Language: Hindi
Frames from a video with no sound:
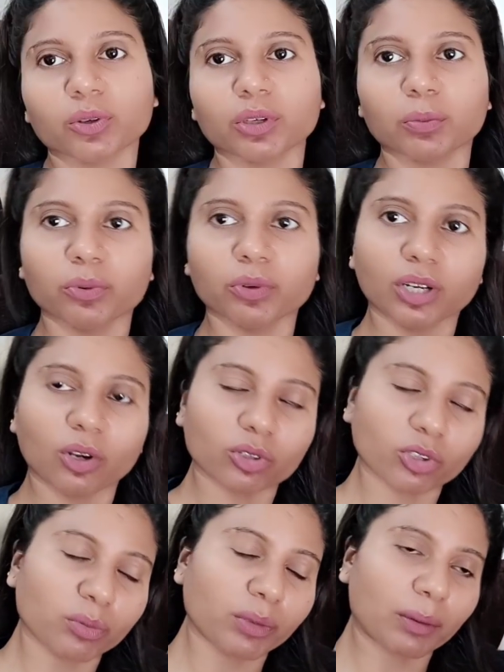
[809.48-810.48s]
क्योंकि क्योंकि पूरे
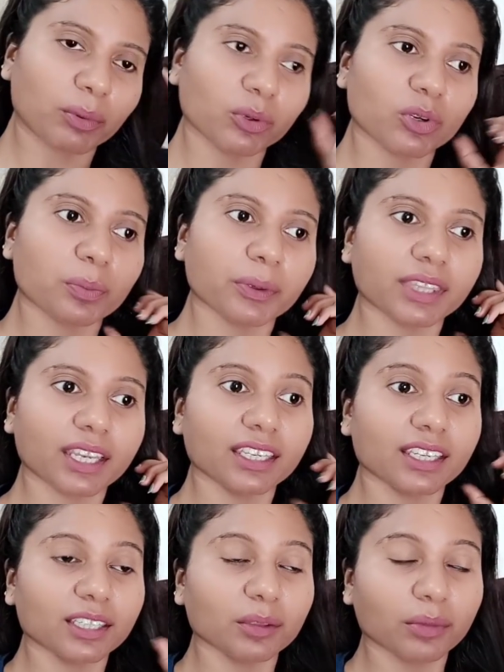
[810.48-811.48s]
लॉकडाउन में आप लोगों को पता
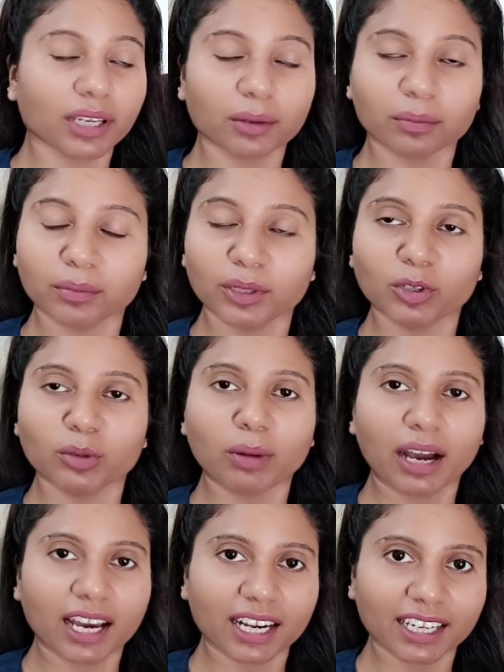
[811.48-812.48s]
ही है कि मैं बिल्कुल
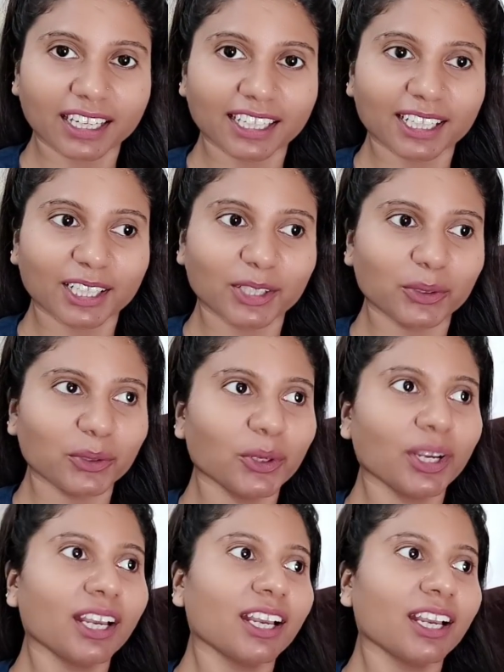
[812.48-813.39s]
बाहर नहीं निकली हूँ